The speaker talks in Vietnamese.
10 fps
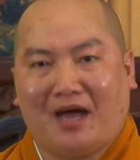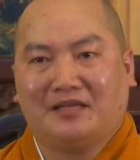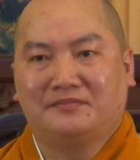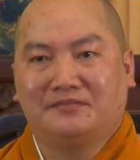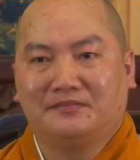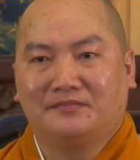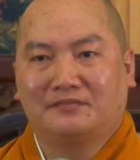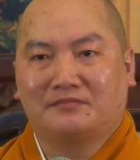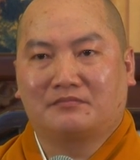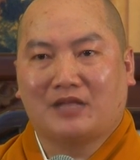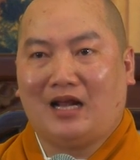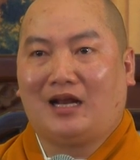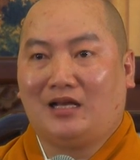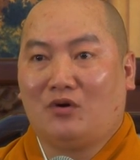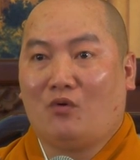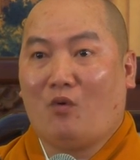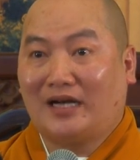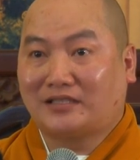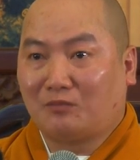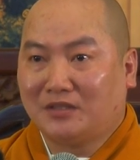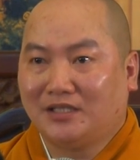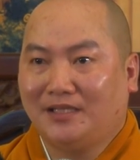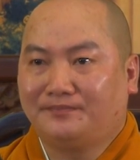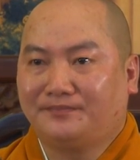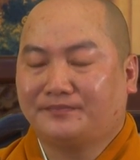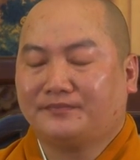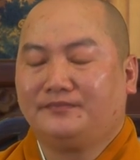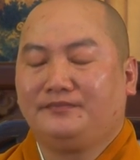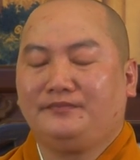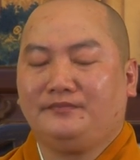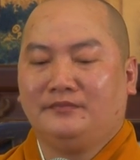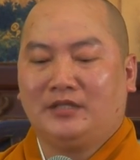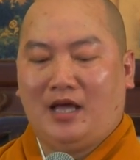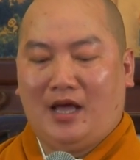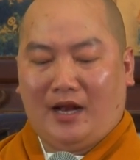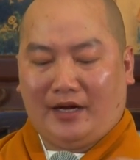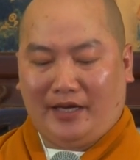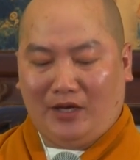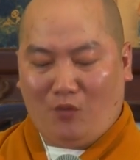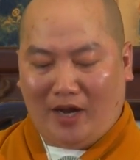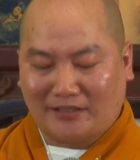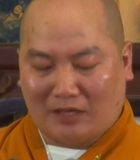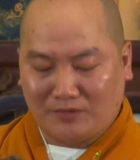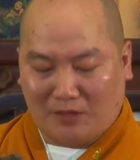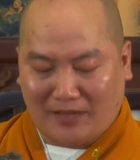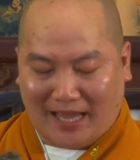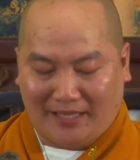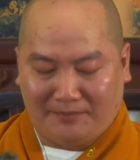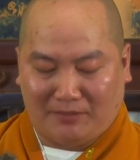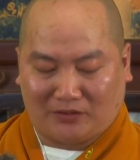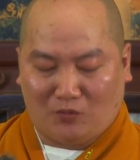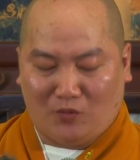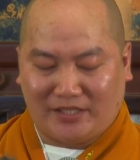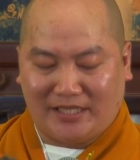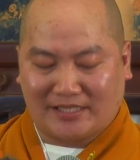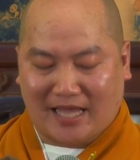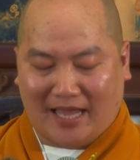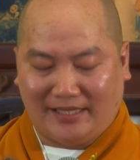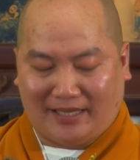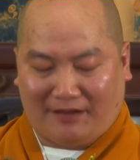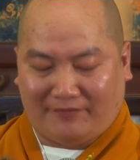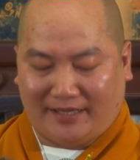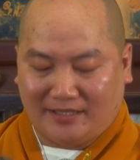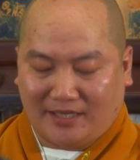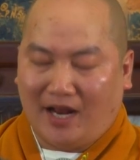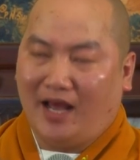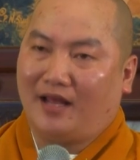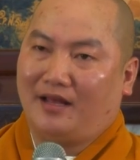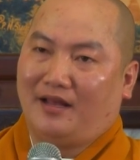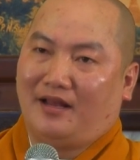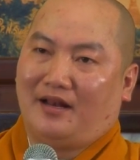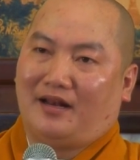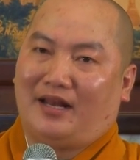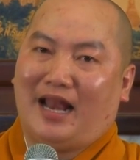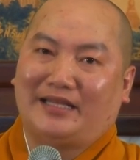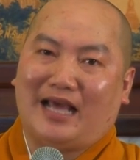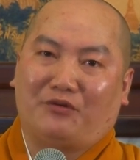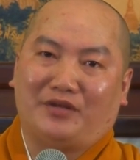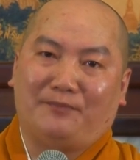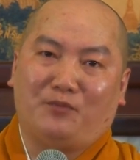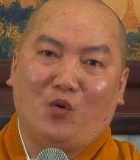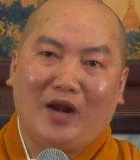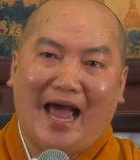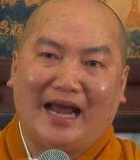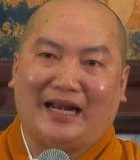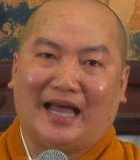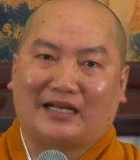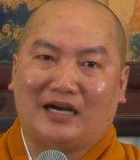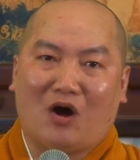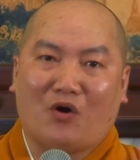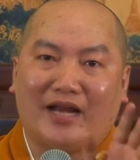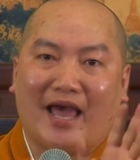mai. Đây là điều quan trọng nữa. Điều quan trọng trong này mà tôi muốn chia sẻ với các vị nữa đó là vào dịp Vu Lan là cơ hội